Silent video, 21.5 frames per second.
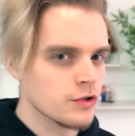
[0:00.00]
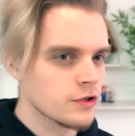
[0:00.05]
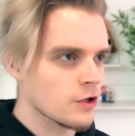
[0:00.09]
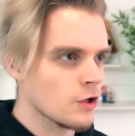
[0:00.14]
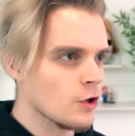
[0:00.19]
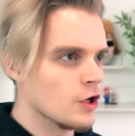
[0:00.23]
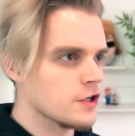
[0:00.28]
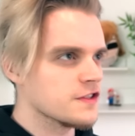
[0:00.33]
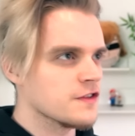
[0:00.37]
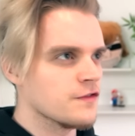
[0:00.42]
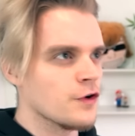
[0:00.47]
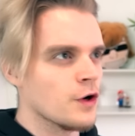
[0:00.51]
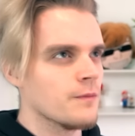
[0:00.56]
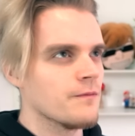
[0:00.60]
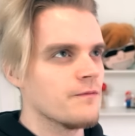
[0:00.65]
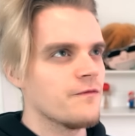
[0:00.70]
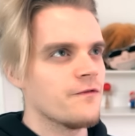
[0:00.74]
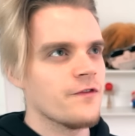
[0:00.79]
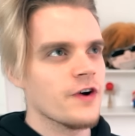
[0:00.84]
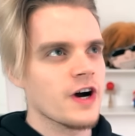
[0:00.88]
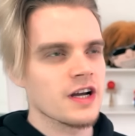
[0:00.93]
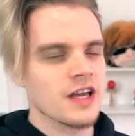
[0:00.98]
und Leute vom
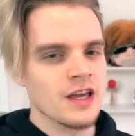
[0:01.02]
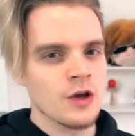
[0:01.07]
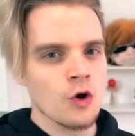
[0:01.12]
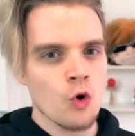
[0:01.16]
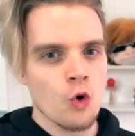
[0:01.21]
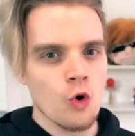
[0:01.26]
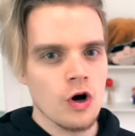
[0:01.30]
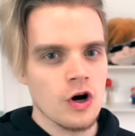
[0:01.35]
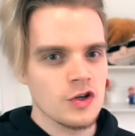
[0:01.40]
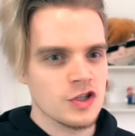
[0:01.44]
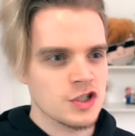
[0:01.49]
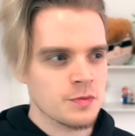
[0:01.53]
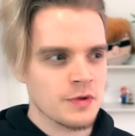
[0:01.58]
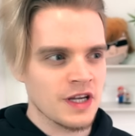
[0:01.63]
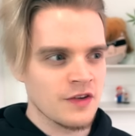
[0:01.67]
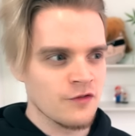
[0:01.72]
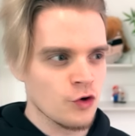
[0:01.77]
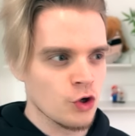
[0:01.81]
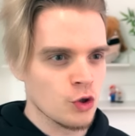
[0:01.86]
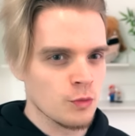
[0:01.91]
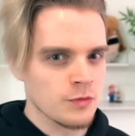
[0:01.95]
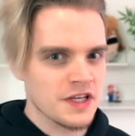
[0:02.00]
fucking Hochhaus
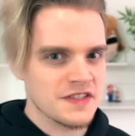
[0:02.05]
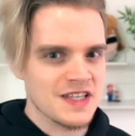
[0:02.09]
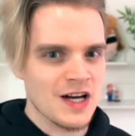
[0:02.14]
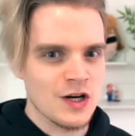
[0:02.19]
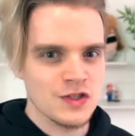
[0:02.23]
springen würden, um das